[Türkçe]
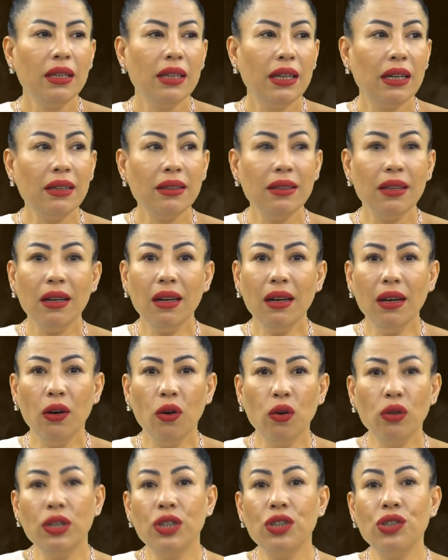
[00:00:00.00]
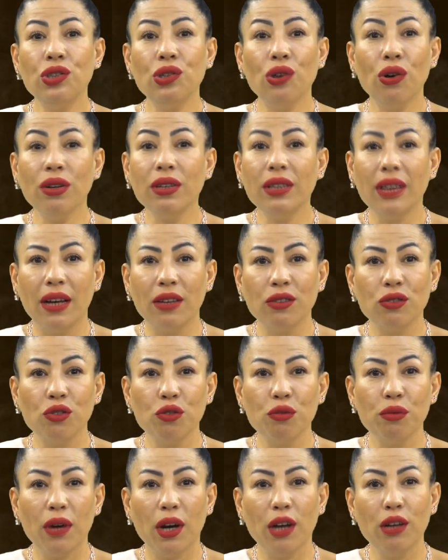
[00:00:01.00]
Yanında o kişi yokken,
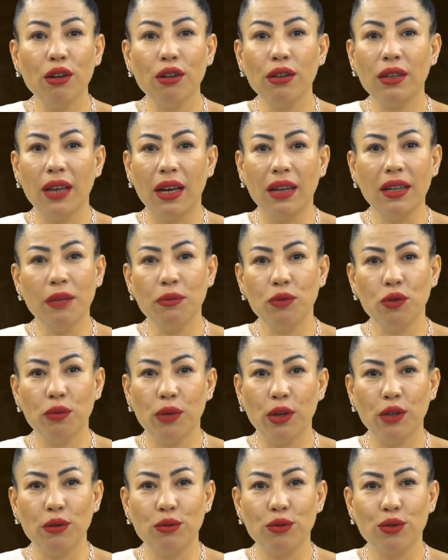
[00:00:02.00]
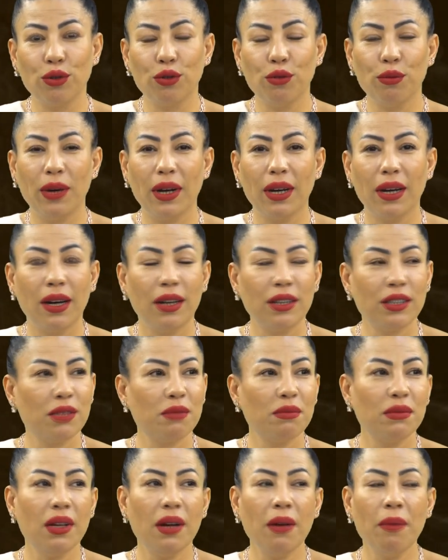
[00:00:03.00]
Tuğba yokken, hep Tuğba diyorum çünkü Tuğba
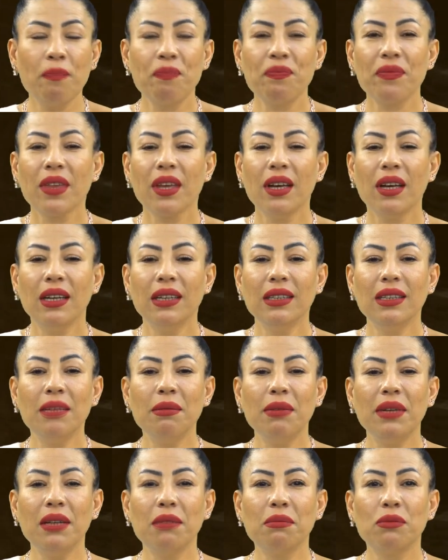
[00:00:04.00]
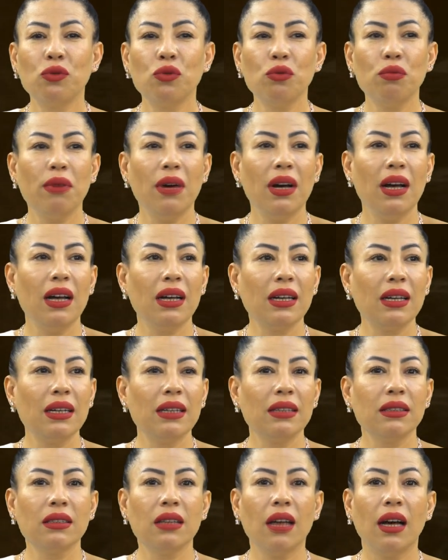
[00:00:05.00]
karşımda ne bileyim Tuba
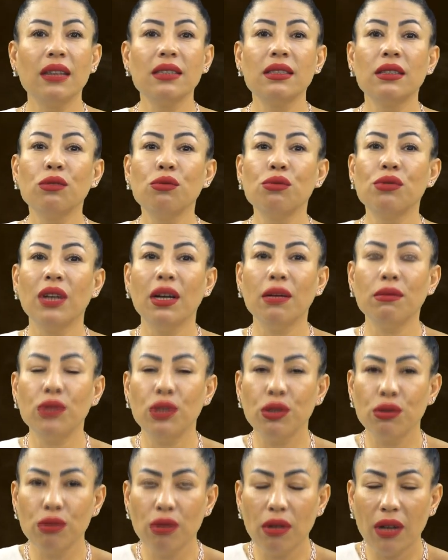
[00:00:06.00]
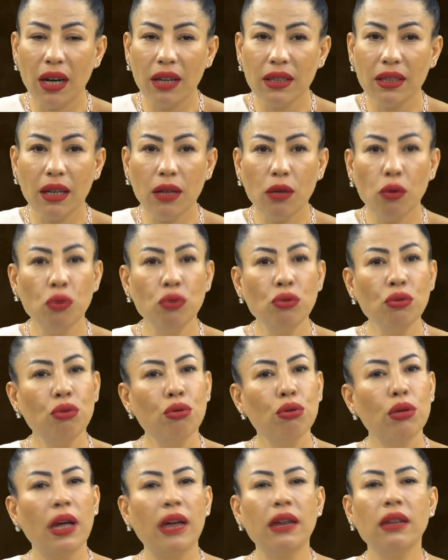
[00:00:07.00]
hakkında aslında güzel bir şey söylerken onun
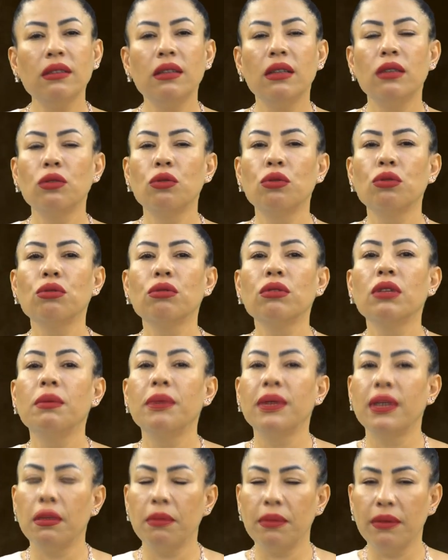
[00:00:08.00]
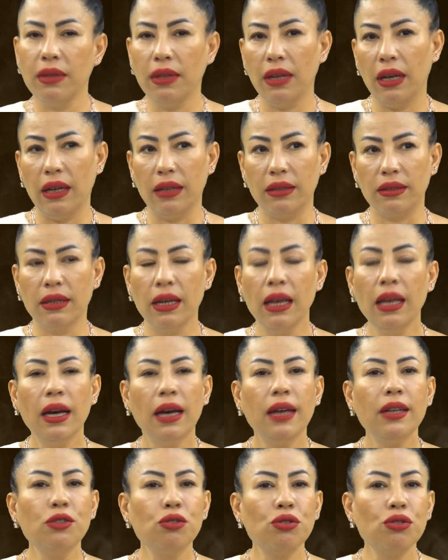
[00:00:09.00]
kulağına dedikodu gibi gelir.
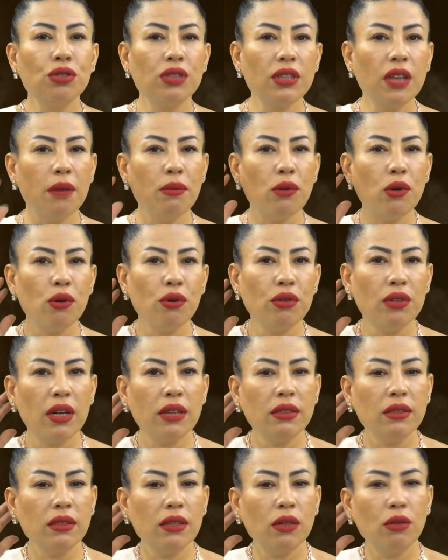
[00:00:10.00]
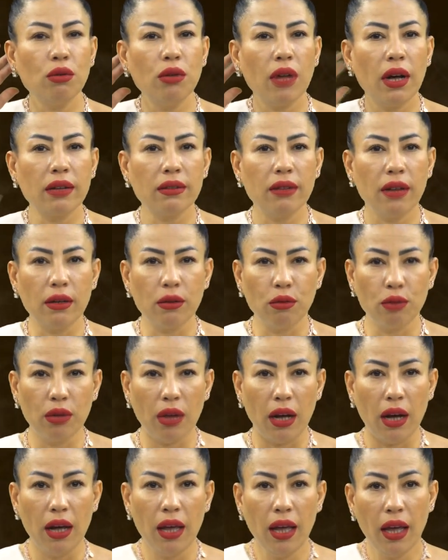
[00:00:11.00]
Hani çocukken böyle oynardık ya kulaktan
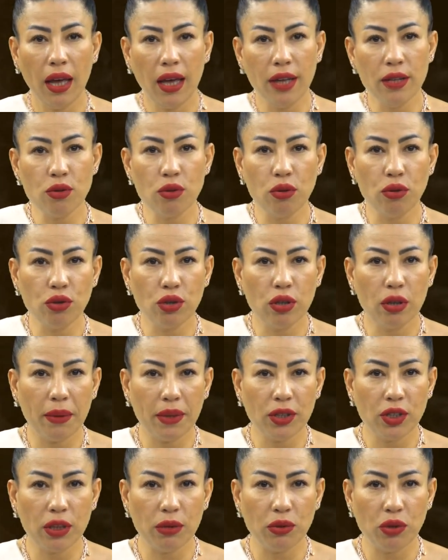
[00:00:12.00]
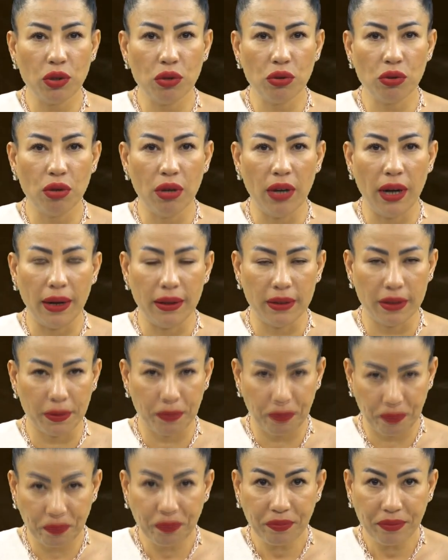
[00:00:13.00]
kulağa. En sonuncu da başka bir şey söylerdi.